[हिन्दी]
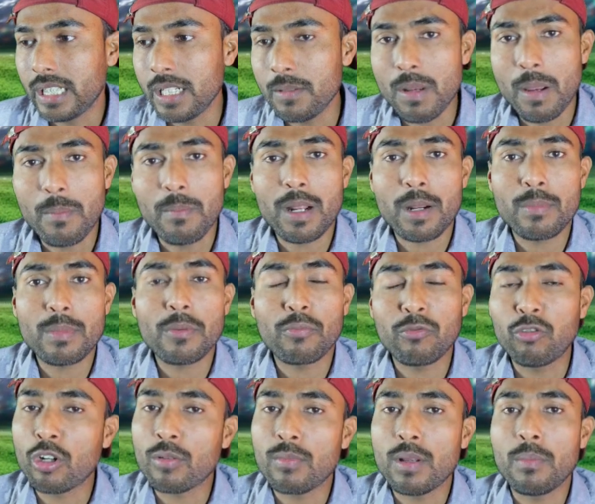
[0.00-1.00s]
थ्री मेंबर में
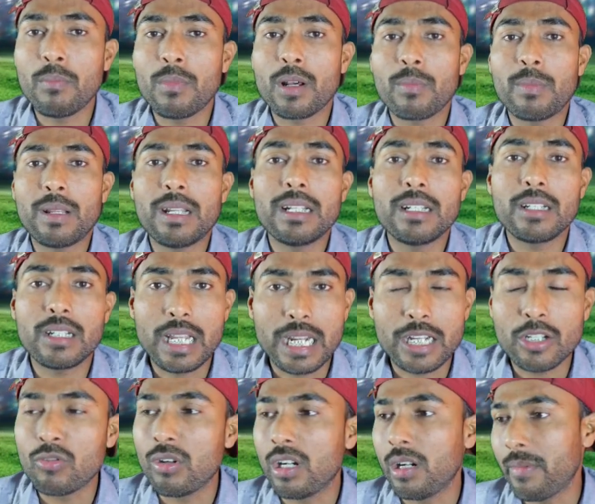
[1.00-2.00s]
फोर मेंबर में
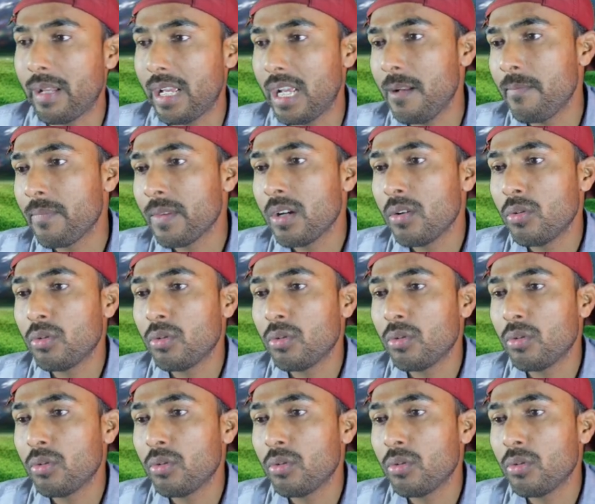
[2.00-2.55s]
हेड टू हेड में